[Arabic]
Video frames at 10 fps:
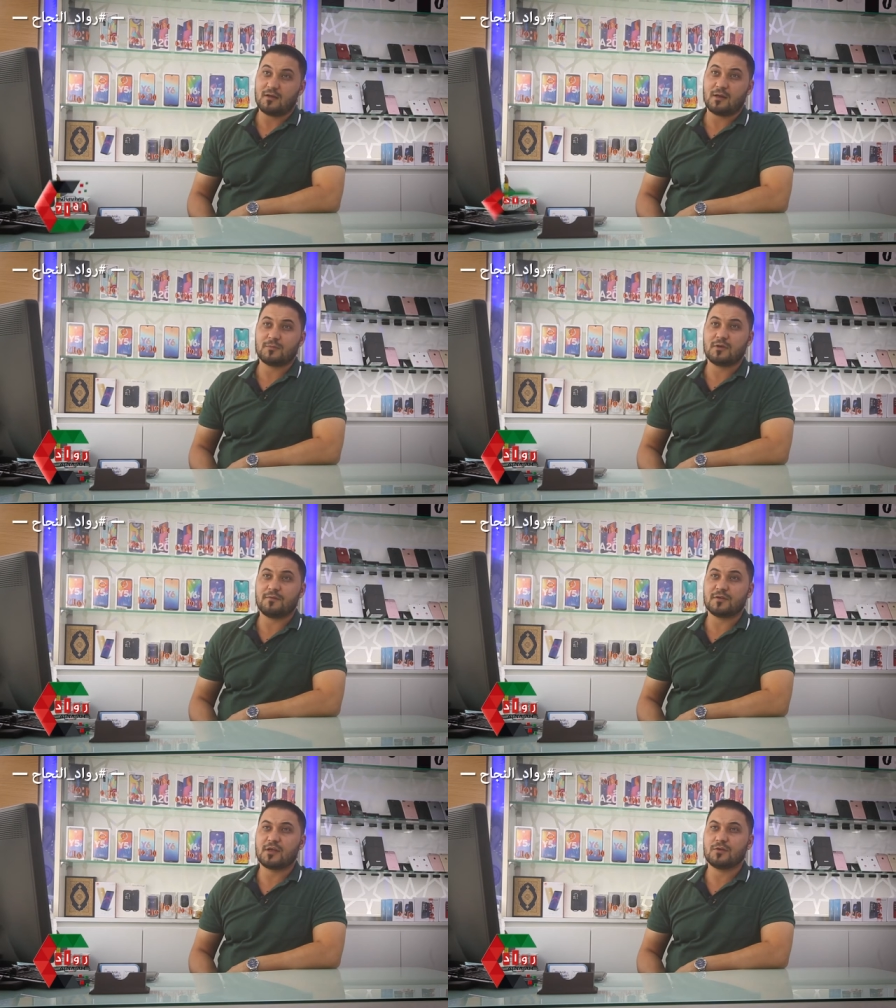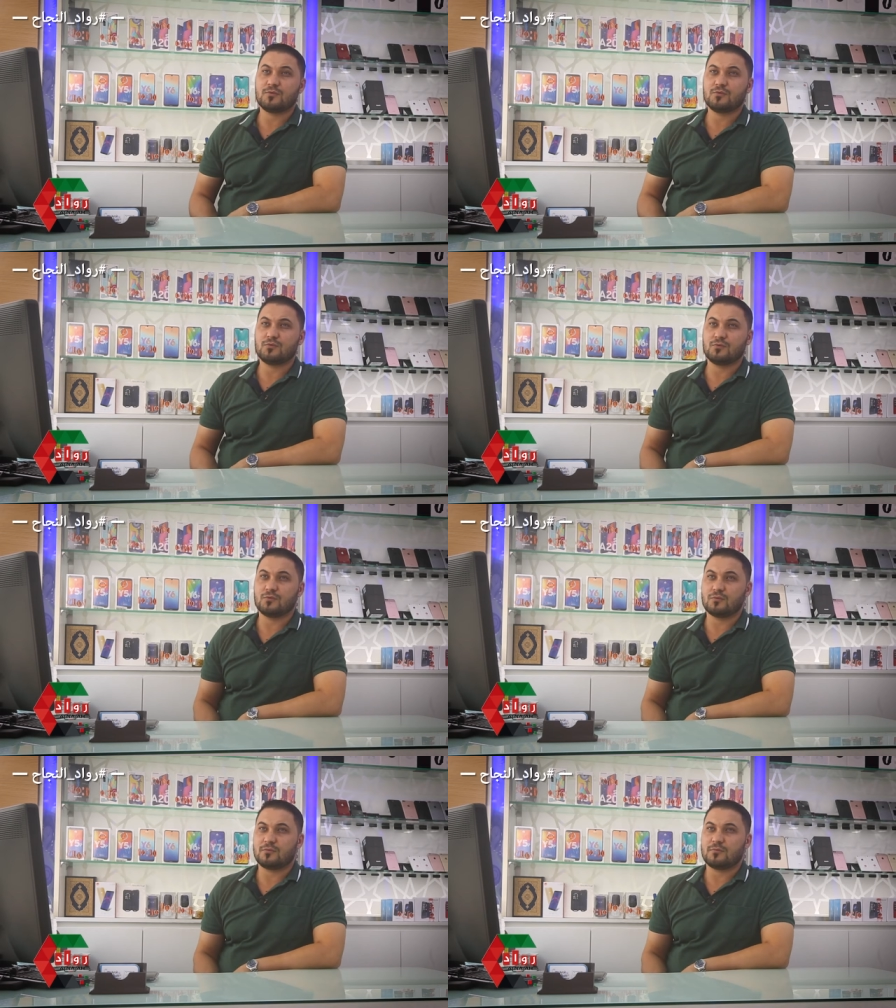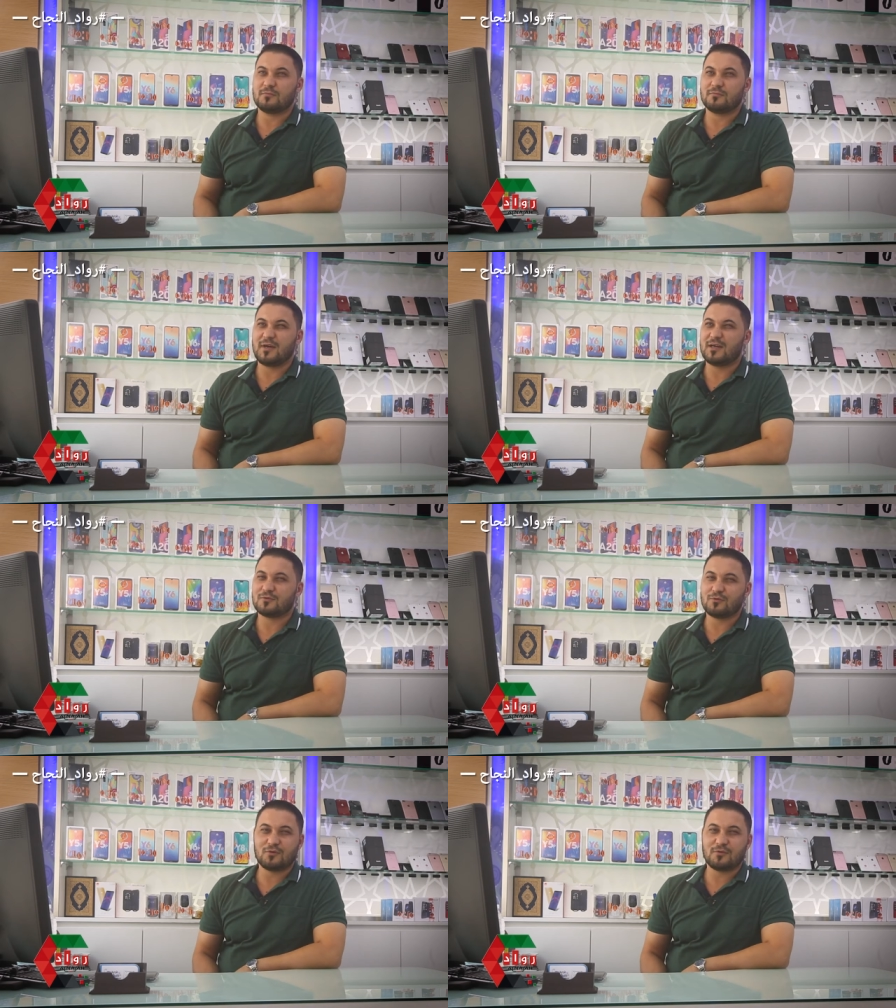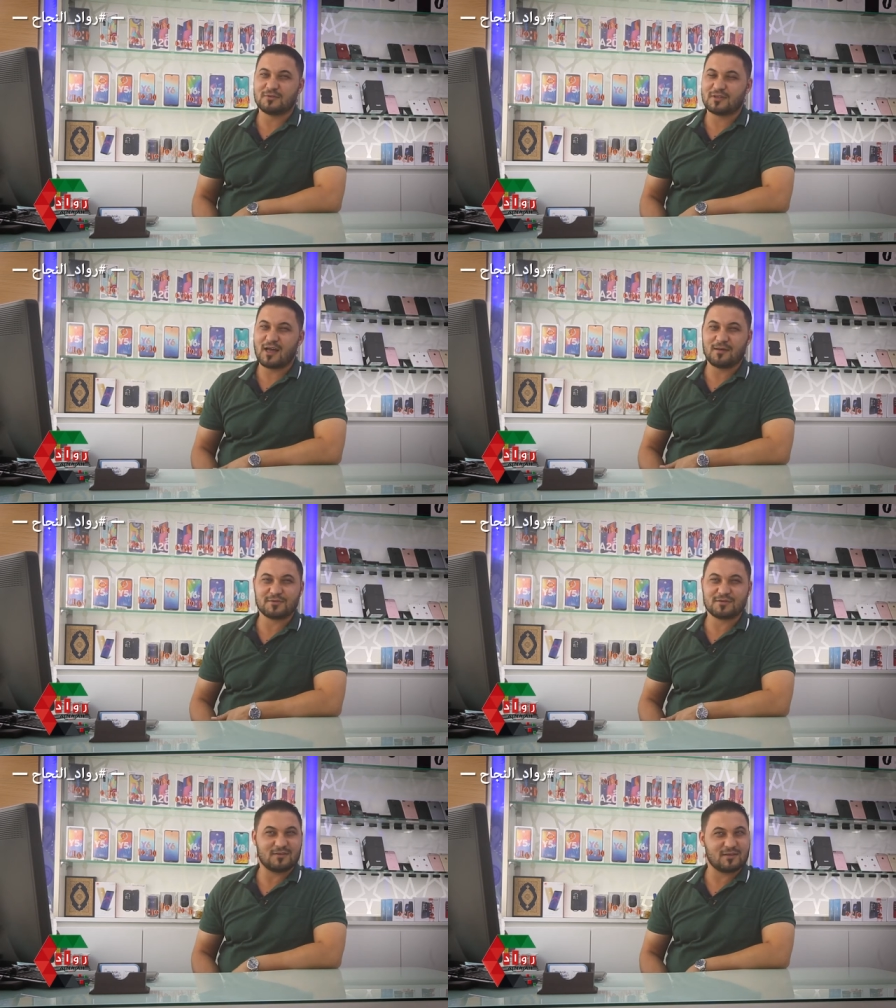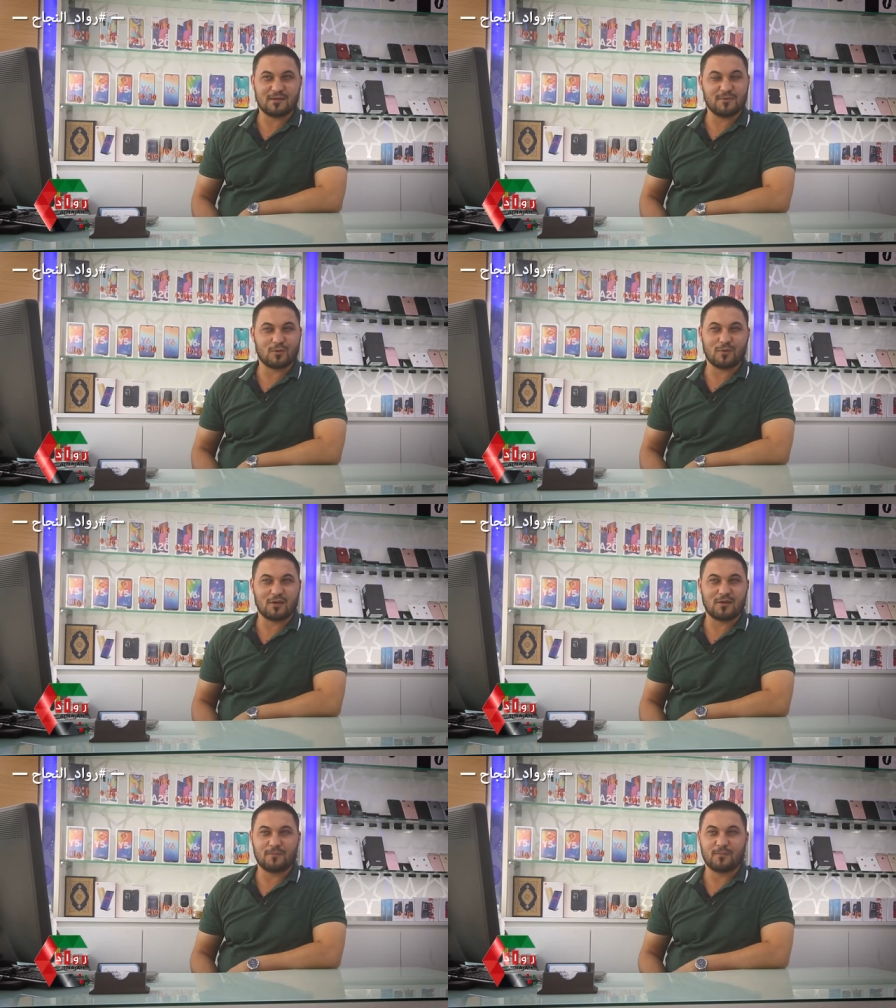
الحمد لله فتحته بعد تعب كبير والله